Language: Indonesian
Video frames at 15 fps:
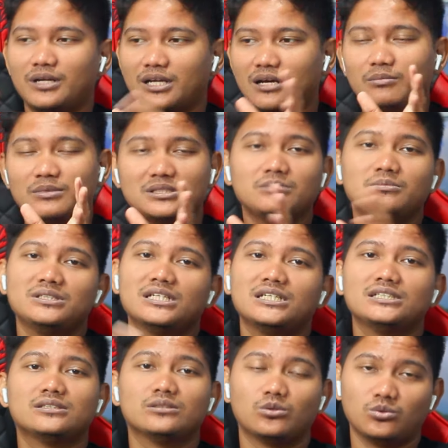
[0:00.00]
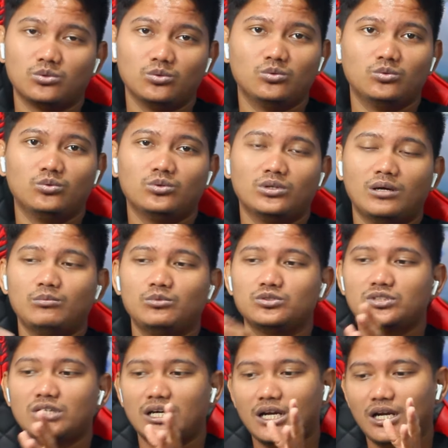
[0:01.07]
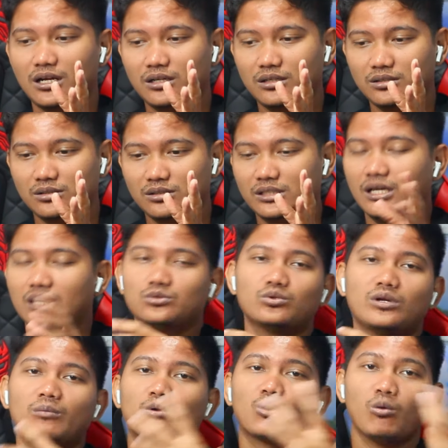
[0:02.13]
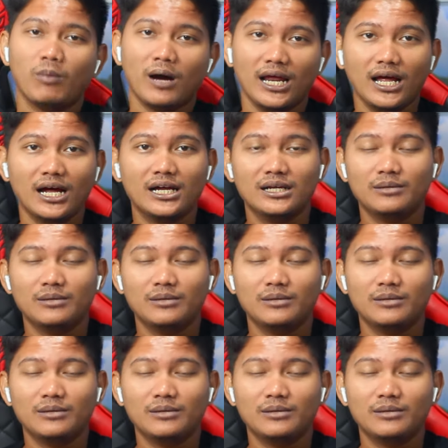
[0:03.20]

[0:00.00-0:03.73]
mereka masih menjadi sekutu namun sekarang ya sudah berubah ya